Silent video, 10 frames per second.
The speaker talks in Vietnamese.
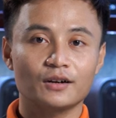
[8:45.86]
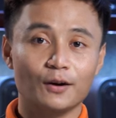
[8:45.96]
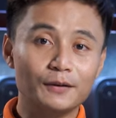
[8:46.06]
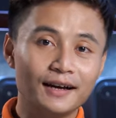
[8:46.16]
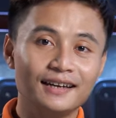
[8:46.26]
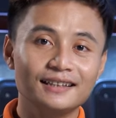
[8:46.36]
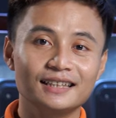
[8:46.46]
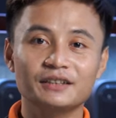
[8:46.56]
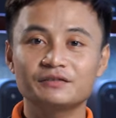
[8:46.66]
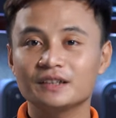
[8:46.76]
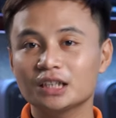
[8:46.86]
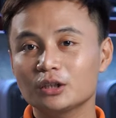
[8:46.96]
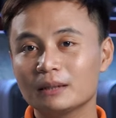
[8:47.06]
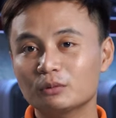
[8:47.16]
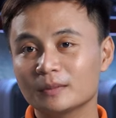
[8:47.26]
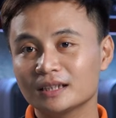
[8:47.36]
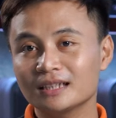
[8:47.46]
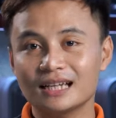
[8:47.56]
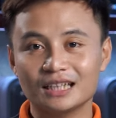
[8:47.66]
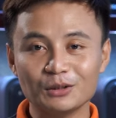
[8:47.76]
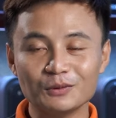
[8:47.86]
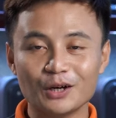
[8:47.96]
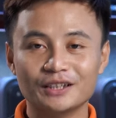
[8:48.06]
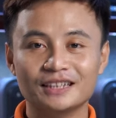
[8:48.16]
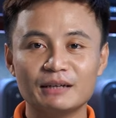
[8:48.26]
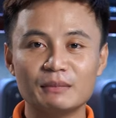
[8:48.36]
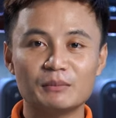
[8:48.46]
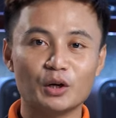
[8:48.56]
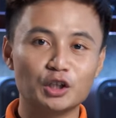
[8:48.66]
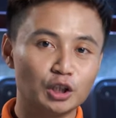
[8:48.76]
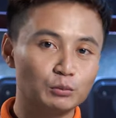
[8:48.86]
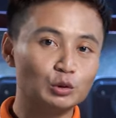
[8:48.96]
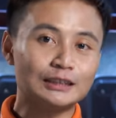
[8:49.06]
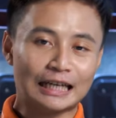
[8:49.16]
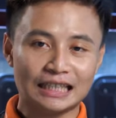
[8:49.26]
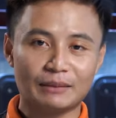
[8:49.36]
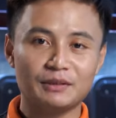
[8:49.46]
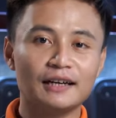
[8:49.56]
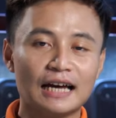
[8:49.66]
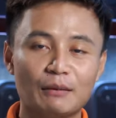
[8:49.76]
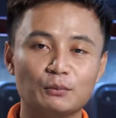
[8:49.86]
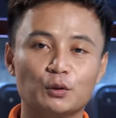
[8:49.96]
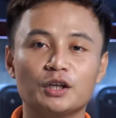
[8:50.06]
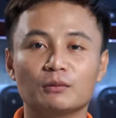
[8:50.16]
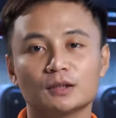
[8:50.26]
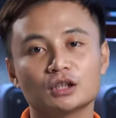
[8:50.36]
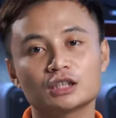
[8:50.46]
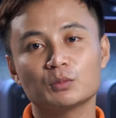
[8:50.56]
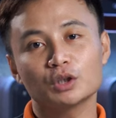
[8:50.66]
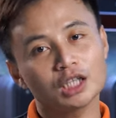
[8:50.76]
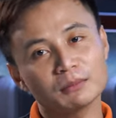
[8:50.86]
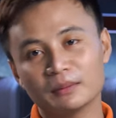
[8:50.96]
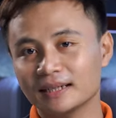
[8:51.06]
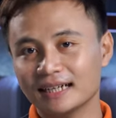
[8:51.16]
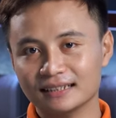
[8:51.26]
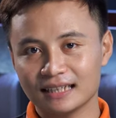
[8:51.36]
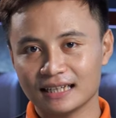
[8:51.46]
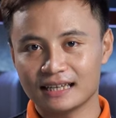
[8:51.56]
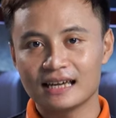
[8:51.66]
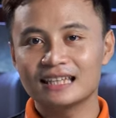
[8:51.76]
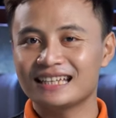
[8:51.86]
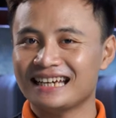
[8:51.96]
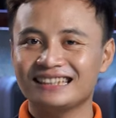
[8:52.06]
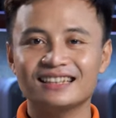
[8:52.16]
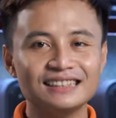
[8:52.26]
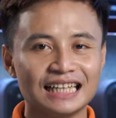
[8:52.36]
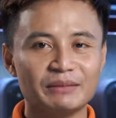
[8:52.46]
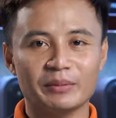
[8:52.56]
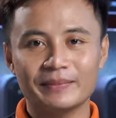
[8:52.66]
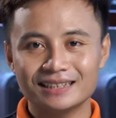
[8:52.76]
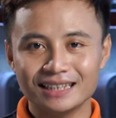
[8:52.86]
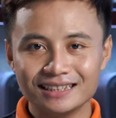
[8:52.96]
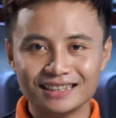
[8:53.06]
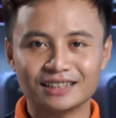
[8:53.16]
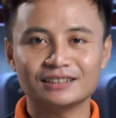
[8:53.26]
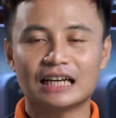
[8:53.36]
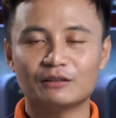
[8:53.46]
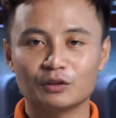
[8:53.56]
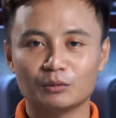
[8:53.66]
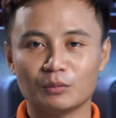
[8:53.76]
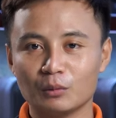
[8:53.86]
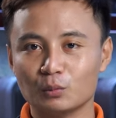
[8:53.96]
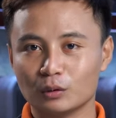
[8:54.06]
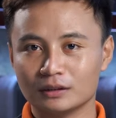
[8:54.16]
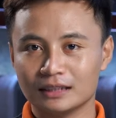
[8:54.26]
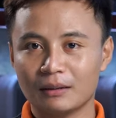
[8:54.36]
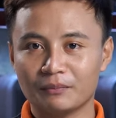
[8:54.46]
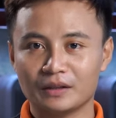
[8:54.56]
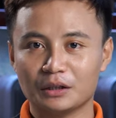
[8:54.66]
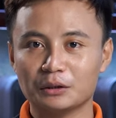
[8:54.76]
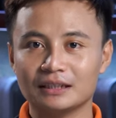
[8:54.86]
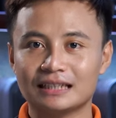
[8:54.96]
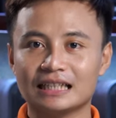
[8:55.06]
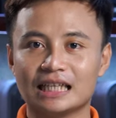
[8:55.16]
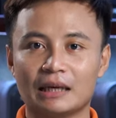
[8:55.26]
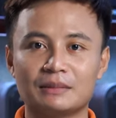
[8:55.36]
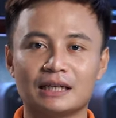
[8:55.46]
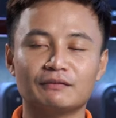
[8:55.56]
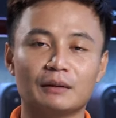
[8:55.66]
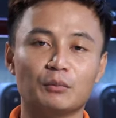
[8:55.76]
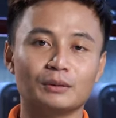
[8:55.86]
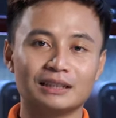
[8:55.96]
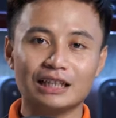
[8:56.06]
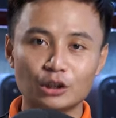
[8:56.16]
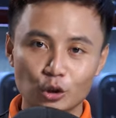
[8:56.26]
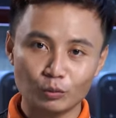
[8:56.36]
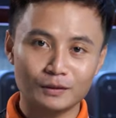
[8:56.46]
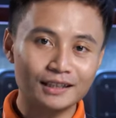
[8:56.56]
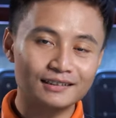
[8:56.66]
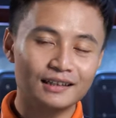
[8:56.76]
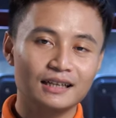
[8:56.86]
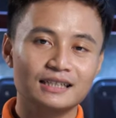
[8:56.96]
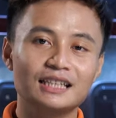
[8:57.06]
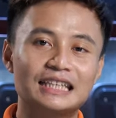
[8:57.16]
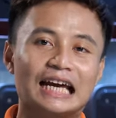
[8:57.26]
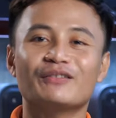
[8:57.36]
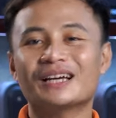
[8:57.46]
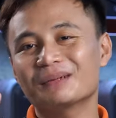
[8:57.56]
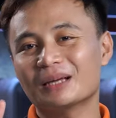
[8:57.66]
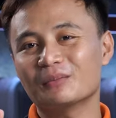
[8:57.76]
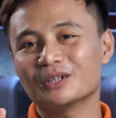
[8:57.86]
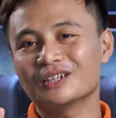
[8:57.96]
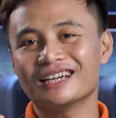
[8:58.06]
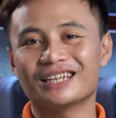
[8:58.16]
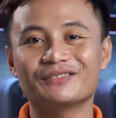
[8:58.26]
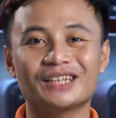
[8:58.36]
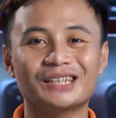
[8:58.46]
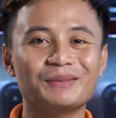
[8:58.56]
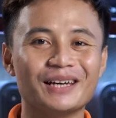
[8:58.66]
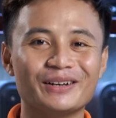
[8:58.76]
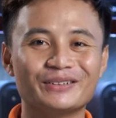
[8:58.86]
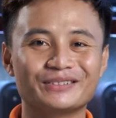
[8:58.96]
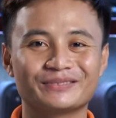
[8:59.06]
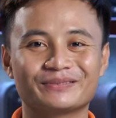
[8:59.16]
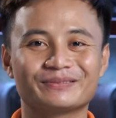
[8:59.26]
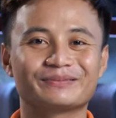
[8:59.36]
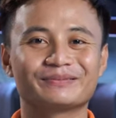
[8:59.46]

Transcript: Ok thì video clip của mình đến đây là kết thúc rồi Nếu mà mọi người muốn trải nghiệm chất âm của dòng Lost Monster Boomerang này Thì hãy đến ngay biểu bia chính Trần Hưng Đạo phường 1 quận 5 Để có thể trải nghiệm sản phẩm một cách tốt nhất Xin chào và hẹn gặp lại mọi người ở những video tiếp theo